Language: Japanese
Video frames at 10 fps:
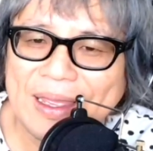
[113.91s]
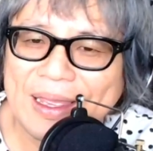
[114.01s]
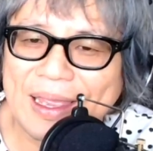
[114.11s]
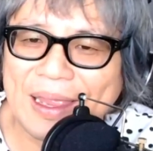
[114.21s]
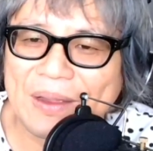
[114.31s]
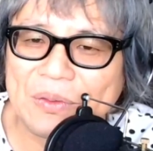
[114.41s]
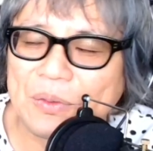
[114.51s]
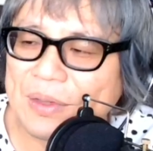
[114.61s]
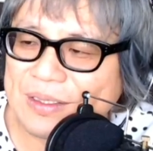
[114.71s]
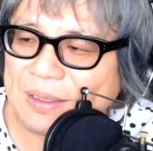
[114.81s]
えー、こ
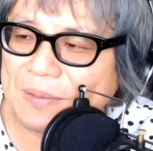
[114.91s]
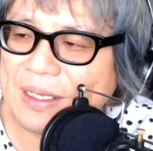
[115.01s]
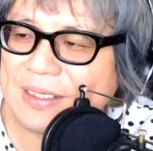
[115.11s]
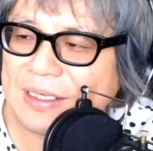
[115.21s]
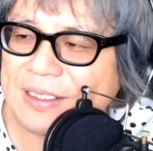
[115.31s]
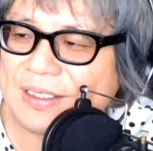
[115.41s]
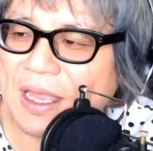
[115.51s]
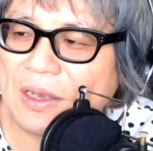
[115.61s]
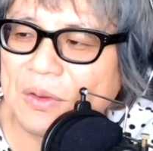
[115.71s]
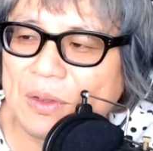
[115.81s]
とをですね皆さんに
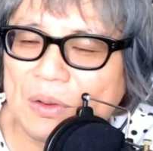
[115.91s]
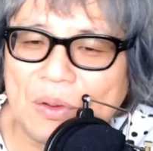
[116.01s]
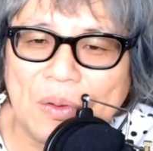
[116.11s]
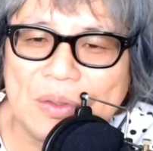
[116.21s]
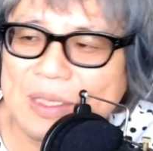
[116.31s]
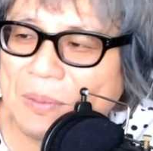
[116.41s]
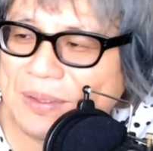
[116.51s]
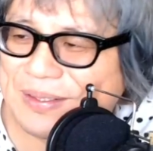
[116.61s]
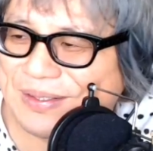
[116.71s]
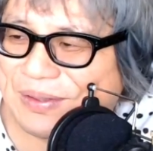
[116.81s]
伝えるような講座も
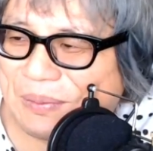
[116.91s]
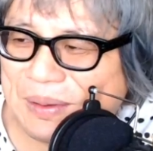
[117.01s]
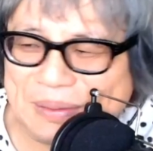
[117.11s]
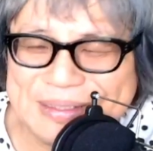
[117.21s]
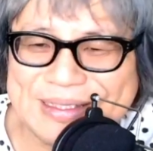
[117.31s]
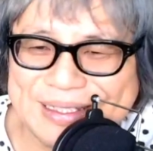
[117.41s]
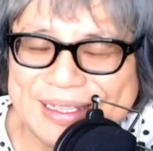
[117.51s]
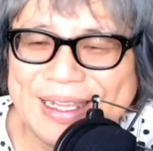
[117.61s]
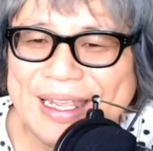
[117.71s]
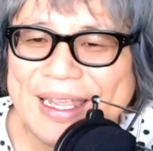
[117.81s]
すると思います
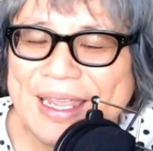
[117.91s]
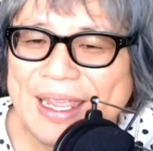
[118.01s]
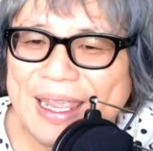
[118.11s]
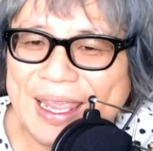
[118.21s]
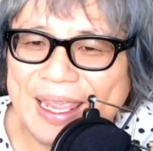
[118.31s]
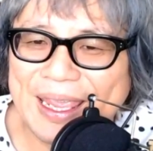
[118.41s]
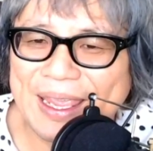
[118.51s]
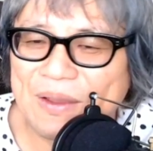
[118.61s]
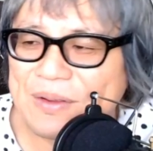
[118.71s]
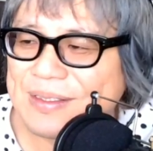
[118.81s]
し、
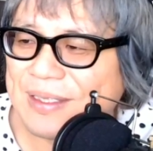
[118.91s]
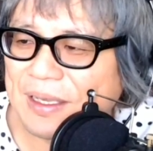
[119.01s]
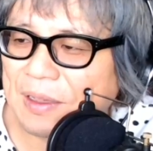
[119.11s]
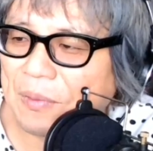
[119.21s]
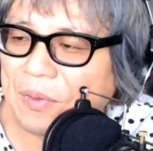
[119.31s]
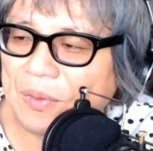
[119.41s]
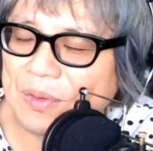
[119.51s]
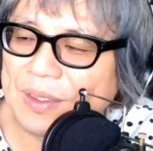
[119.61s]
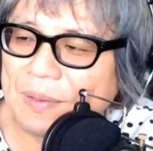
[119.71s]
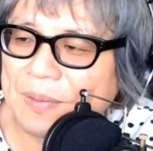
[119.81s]
えー、本質的なものを見